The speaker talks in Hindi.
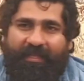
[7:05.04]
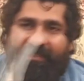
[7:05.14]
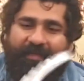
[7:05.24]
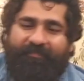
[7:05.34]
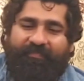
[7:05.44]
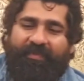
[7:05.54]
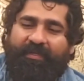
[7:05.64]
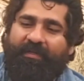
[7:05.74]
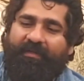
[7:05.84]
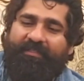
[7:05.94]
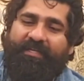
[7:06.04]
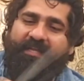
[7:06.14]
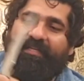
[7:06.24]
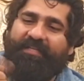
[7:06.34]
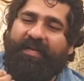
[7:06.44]
जाता है
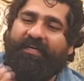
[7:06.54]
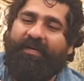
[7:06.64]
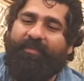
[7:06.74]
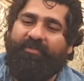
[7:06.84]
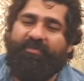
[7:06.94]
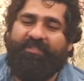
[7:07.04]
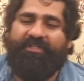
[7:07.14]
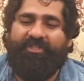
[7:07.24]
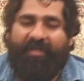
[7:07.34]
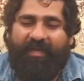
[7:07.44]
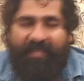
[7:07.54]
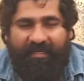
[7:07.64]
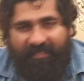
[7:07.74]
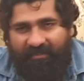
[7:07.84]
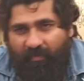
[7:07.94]
यही सेंटर में जो इसकी जगह है
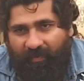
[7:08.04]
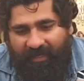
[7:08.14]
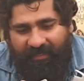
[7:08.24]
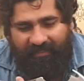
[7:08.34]
यहीं से इसको पकड़ा